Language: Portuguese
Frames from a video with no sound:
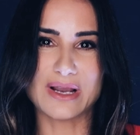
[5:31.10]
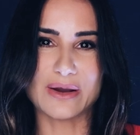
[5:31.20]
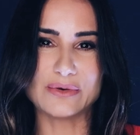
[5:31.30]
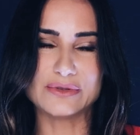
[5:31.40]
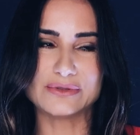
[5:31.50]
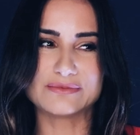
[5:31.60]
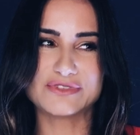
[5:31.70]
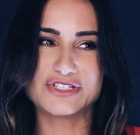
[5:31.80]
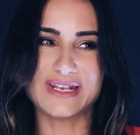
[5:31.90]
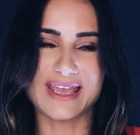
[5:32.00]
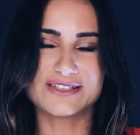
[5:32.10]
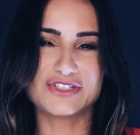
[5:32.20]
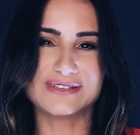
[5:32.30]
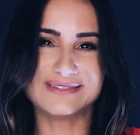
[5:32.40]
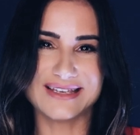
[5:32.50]
um cálculo?
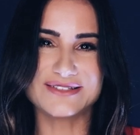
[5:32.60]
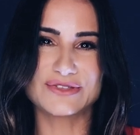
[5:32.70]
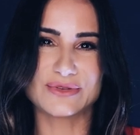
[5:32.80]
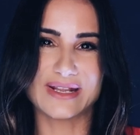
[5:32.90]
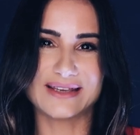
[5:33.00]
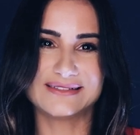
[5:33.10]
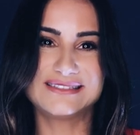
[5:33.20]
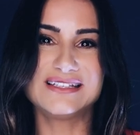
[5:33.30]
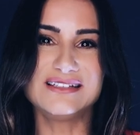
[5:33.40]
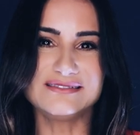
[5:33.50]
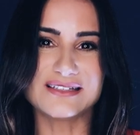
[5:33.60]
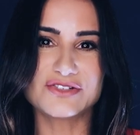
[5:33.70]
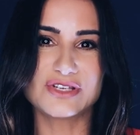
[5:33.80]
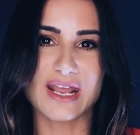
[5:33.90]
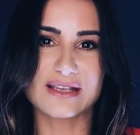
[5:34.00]
Direct é tenso, né? 30
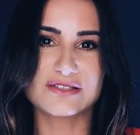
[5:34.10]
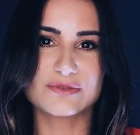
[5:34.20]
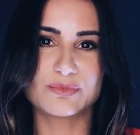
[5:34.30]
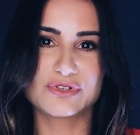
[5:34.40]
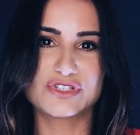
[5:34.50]
directs por